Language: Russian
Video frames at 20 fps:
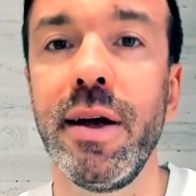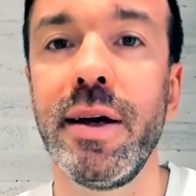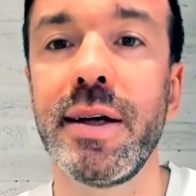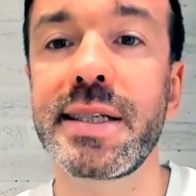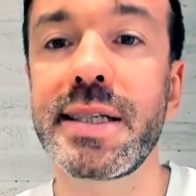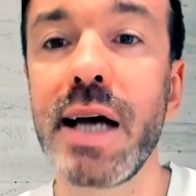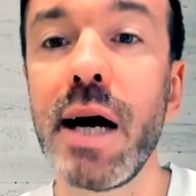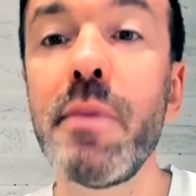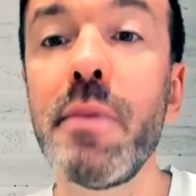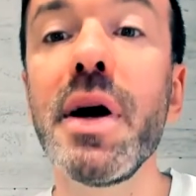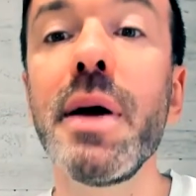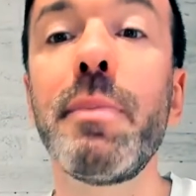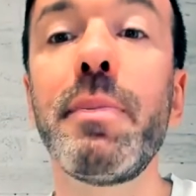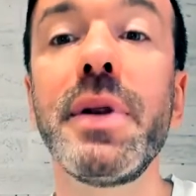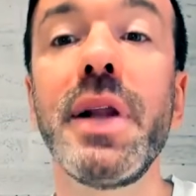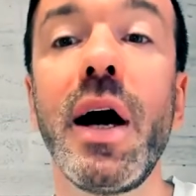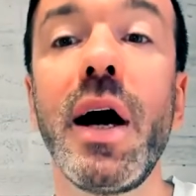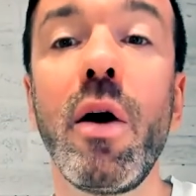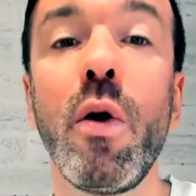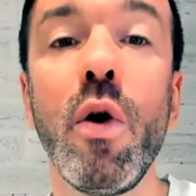Самое
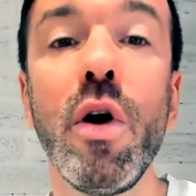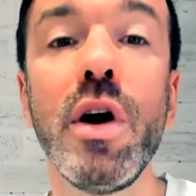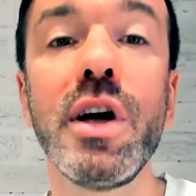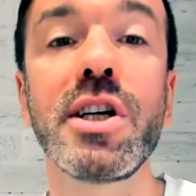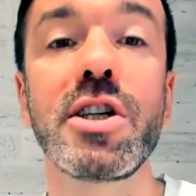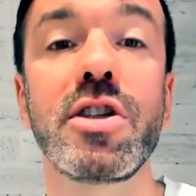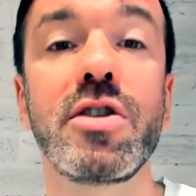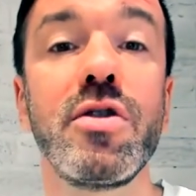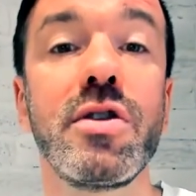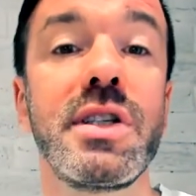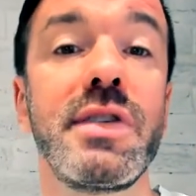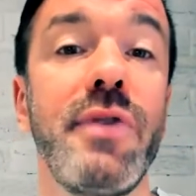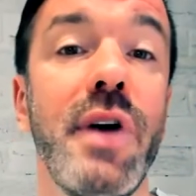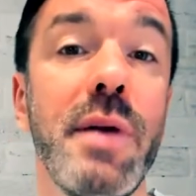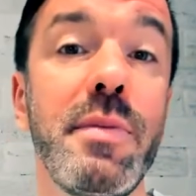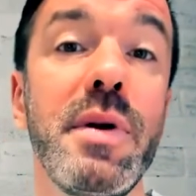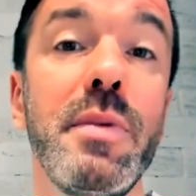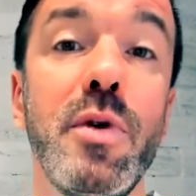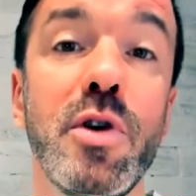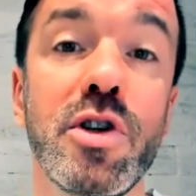плохое, что с
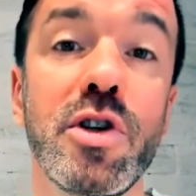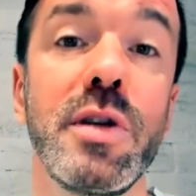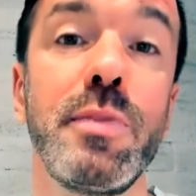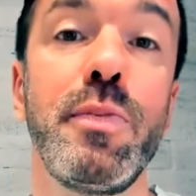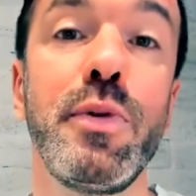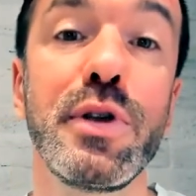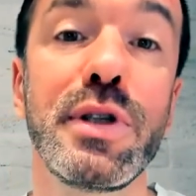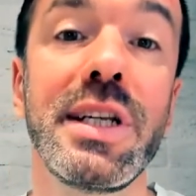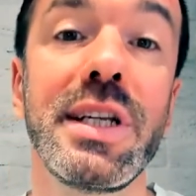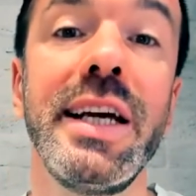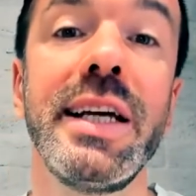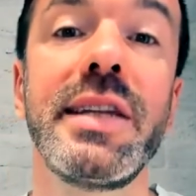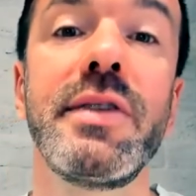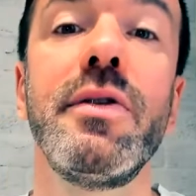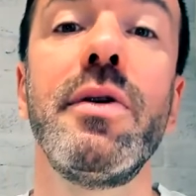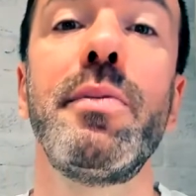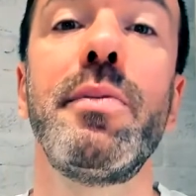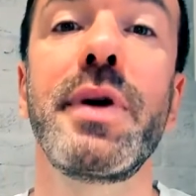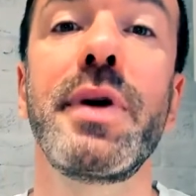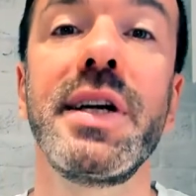вами может после
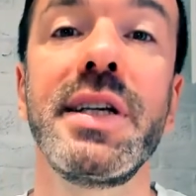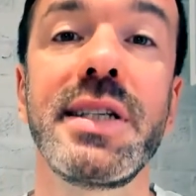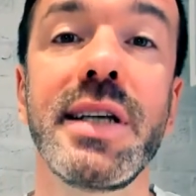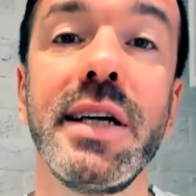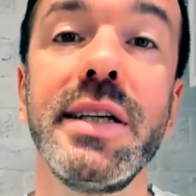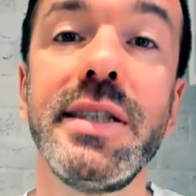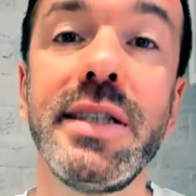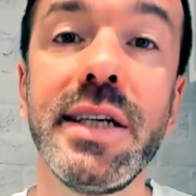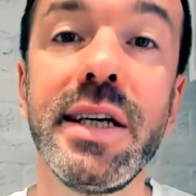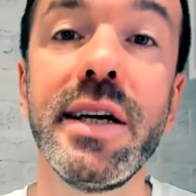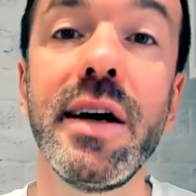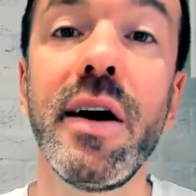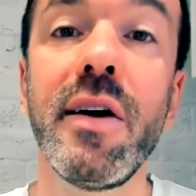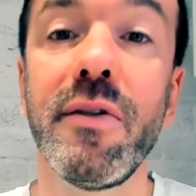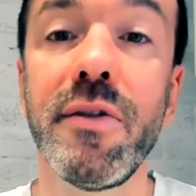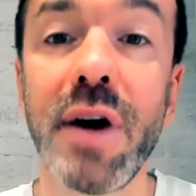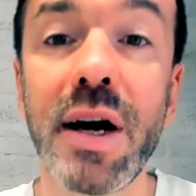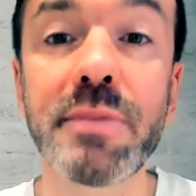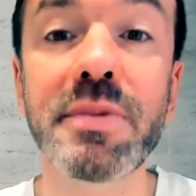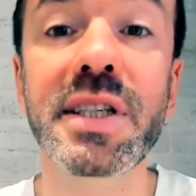этого произойти,
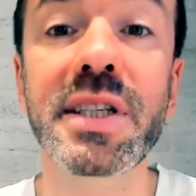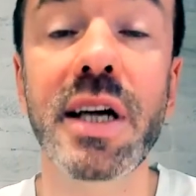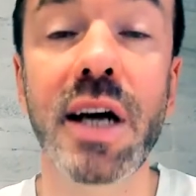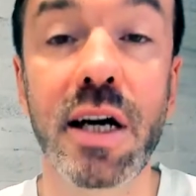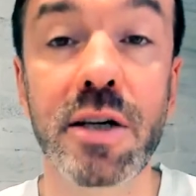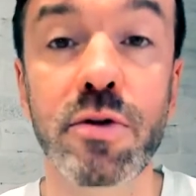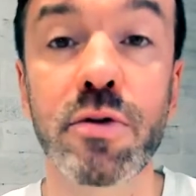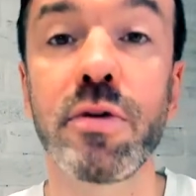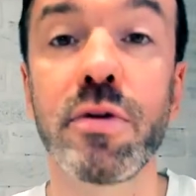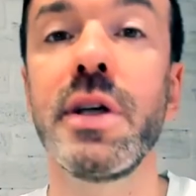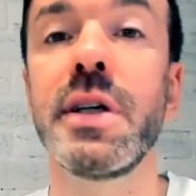вам скажут,